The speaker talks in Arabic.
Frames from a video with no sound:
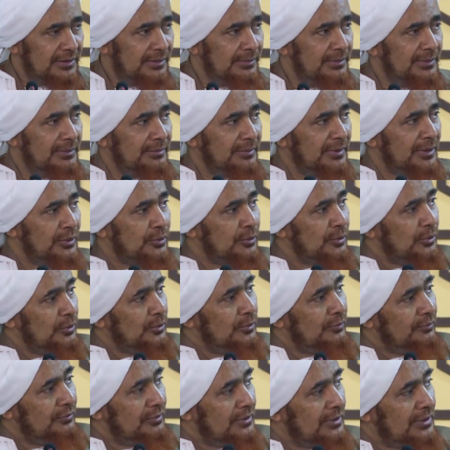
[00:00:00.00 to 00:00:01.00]
قبل ما
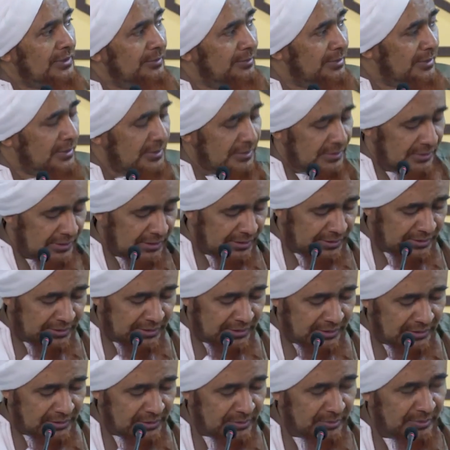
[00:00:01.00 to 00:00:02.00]
يدخلون في القبر قد
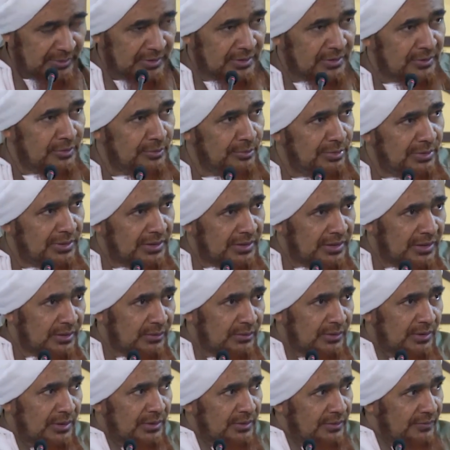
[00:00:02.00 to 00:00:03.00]
أجسادهم اللي قبرة
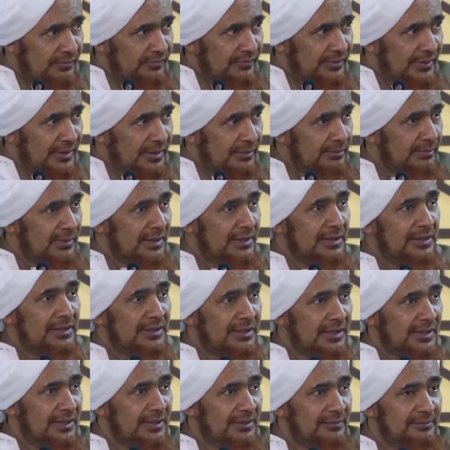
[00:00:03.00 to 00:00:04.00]
أرواحهم فيها
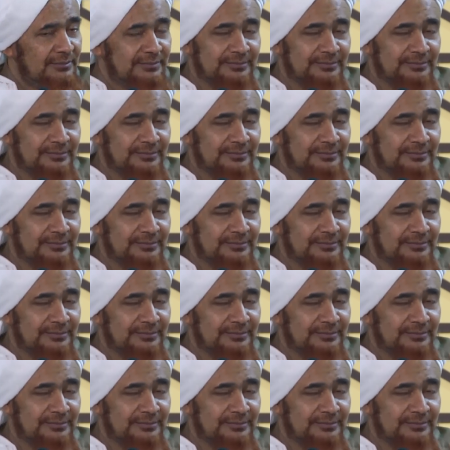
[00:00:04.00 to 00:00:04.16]
ميتة